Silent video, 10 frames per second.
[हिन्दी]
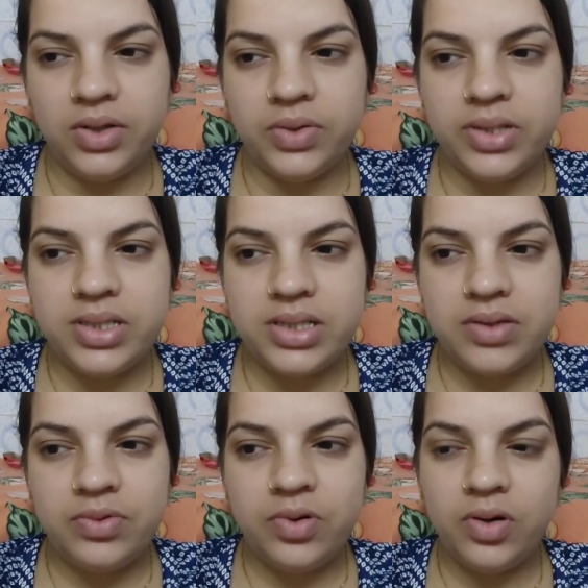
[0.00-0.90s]
खाऊंगी
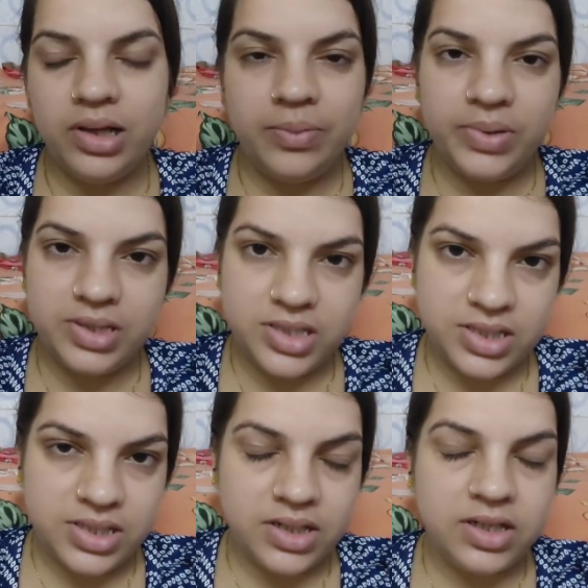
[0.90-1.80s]
इसलिए वो ऑनलाइन
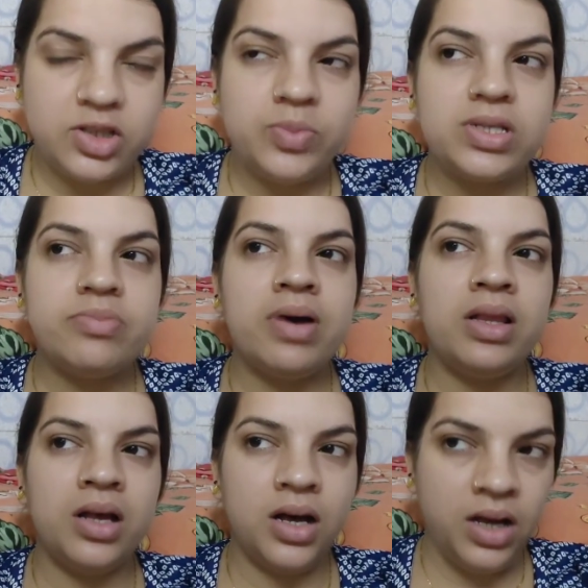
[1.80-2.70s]
परचेज़ कर रही है तो अभी
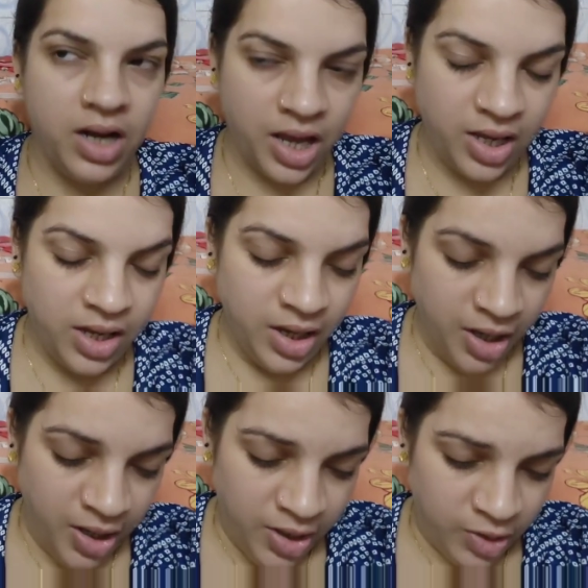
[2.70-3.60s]
सामान आ रहा है